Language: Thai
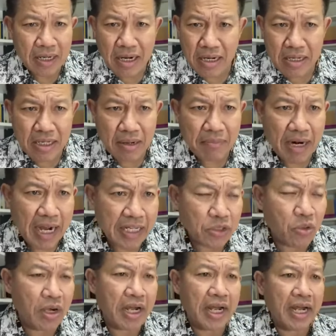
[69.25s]
คือน้ำลาย
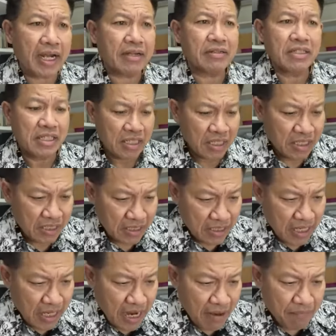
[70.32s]
ตัวเอง
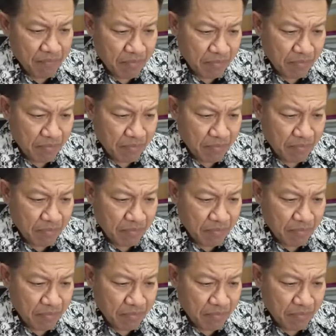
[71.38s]
นะครับ